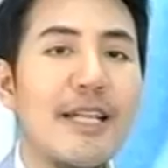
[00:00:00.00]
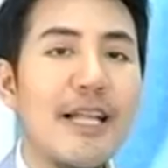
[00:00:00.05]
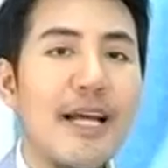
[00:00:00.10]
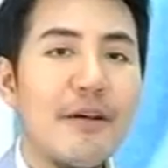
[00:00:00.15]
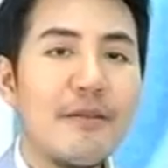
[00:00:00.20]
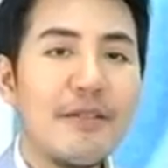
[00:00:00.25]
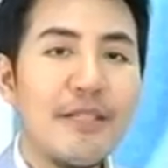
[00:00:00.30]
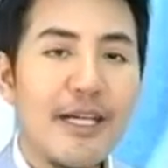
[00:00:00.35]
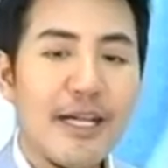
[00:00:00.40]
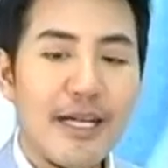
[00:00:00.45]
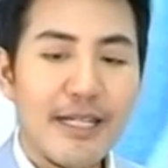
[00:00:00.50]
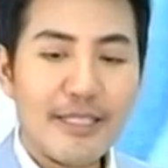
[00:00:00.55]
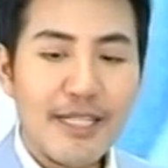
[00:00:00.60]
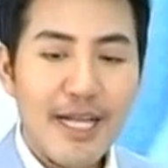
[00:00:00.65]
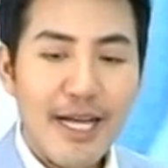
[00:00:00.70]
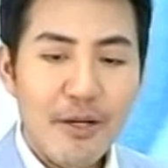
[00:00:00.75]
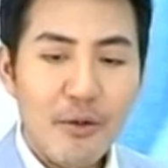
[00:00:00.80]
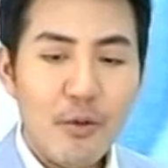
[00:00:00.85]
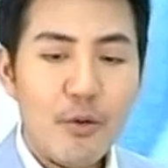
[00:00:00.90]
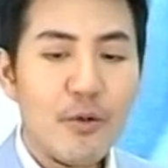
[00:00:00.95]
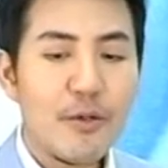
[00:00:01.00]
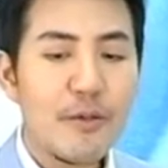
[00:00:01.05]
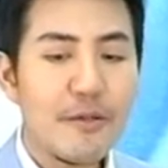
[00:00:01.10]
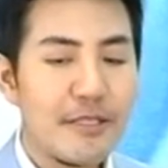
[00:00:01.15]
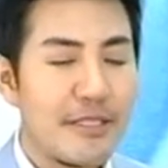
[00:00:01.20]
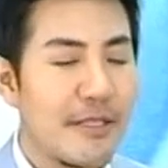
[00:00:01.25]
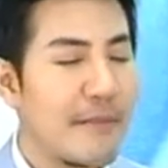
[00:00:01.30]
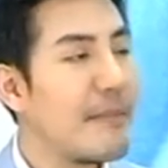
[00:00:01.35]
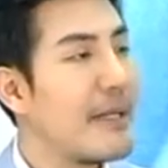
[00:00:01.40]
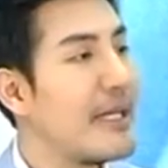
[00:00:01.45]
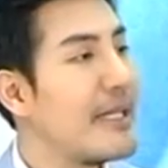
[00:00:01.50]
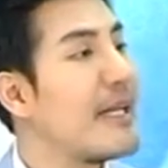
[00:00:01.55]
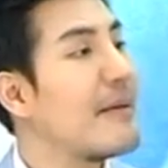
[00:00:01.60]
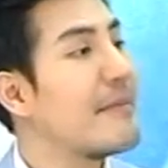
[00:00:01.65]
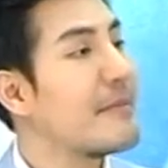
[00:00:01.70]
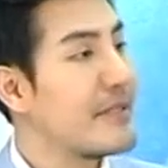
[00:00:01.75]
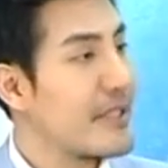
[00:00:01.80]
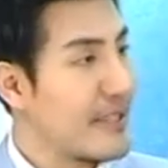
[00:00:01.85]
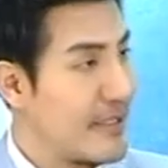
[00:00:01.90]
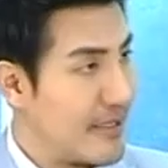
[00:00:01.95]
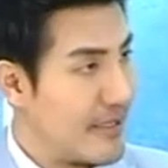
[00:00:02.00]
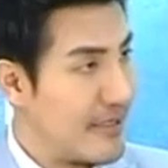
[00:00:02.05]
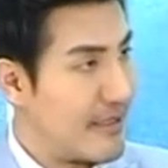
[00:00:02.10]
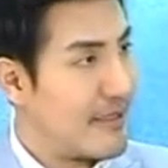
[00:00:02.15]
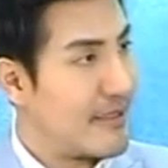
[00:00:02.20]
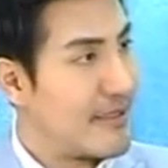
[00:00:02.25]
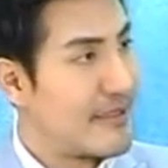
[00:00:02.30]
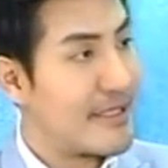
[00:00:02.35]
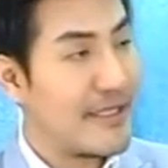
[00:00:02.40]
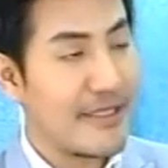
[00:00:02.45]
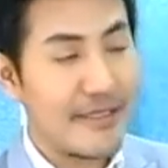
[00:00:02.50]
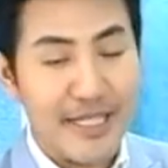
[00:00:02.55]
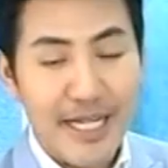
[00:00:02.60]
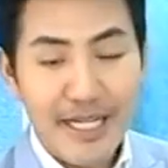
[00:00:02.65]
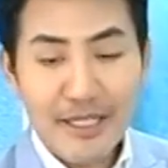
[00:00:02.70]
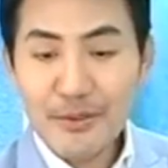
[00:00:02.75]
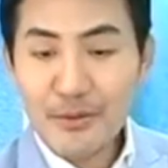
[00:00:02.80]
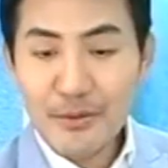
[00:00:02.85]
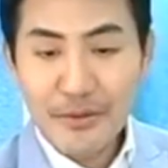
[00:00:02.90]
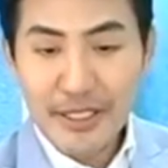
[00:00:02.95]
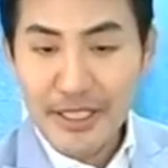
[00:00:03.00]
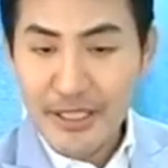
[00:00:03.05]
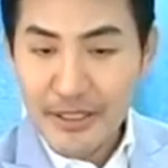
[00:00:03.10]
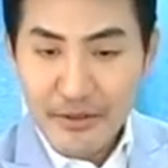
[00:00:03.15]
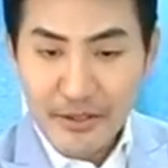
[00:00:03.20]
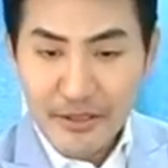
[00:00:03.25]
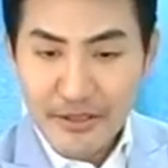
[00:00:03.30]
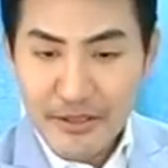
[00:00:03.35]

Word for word: แล้วเนี่ย ถ้าคนจะไปนำเสนอ จะสร้างธุรกิจด้วย